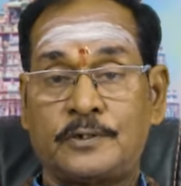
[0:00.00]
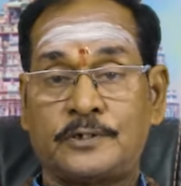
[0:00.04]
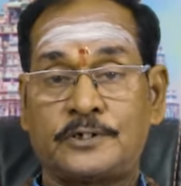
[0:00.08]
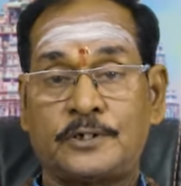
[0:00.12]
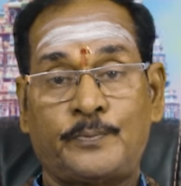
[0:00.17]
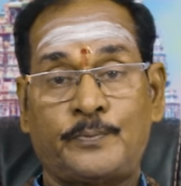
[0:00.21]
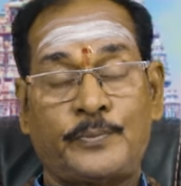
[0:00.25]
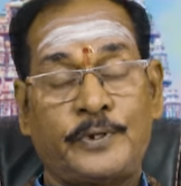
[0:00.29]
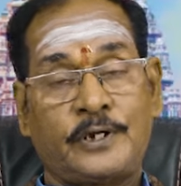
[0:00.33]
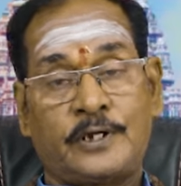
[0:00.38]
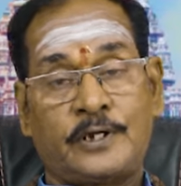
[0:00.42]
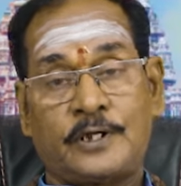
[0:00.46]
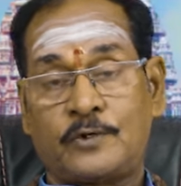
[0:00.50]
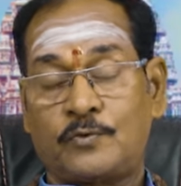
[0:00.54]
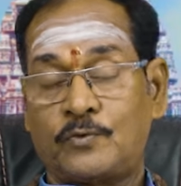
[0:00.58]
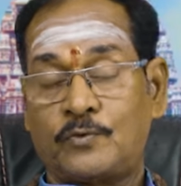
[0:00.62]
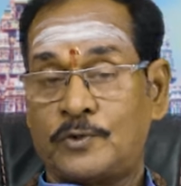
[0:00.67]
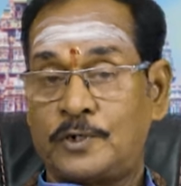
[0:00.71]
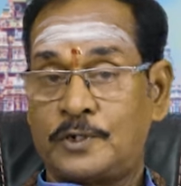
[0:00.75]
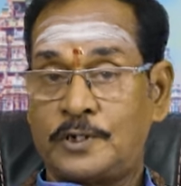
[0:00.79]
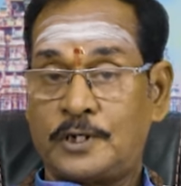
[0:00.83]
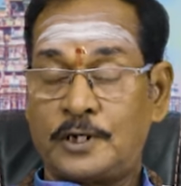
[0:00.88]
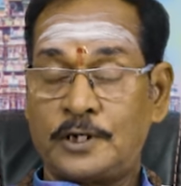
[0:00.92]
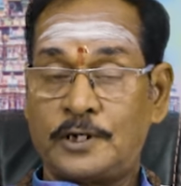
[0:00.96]
ஷிப்பிங்கில்
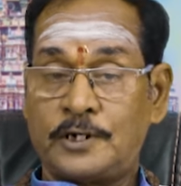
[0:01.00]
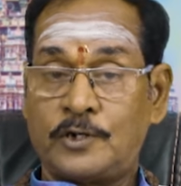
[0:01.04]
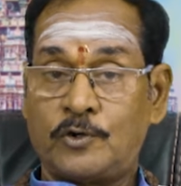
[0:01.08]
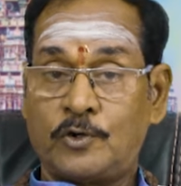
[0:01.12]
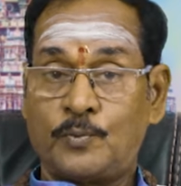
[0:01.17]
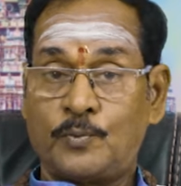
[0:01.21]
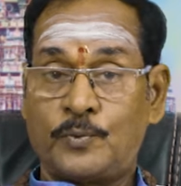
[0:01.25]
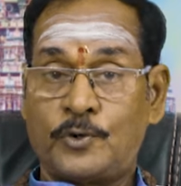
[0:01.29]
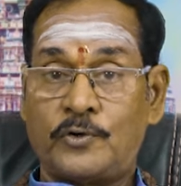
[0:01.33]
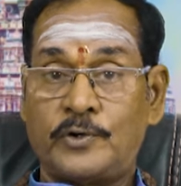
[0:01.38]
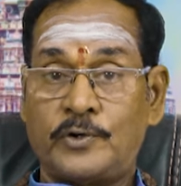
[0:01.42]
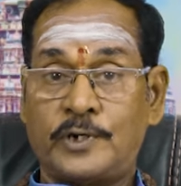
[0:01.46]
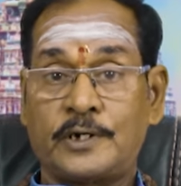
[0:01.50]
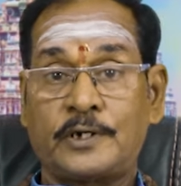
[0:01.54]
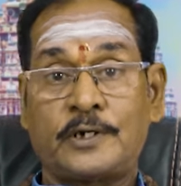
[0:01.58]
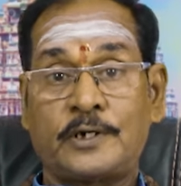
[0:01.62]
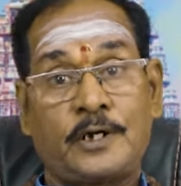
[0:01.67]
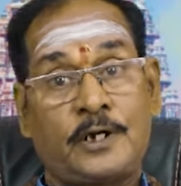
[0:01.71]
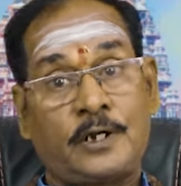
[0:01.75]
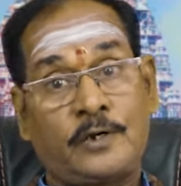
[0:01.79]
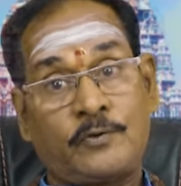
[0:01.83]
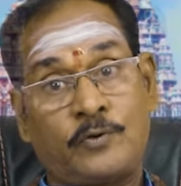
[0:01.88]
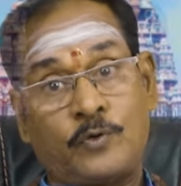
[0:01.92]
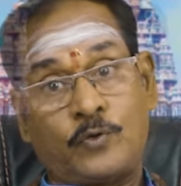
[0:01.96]
இருக்கவங்க அவங்க நல்லா டெவலப் ஆவாங்க
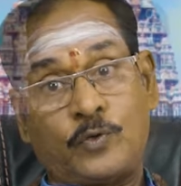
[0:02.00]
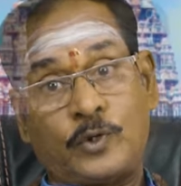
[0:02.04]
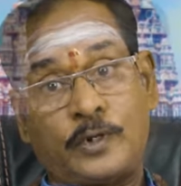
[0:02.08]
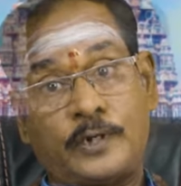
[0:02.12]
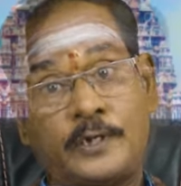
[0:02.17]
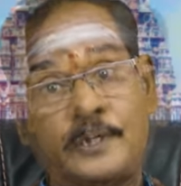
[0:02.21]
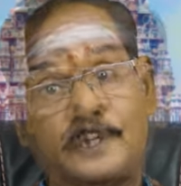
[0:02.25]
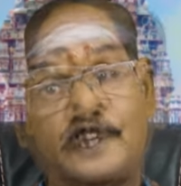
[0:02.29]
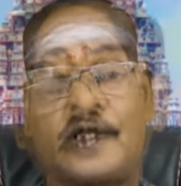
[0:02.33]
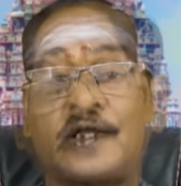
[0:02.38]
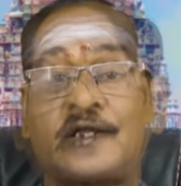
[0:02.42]
நல்லா வருவாங்க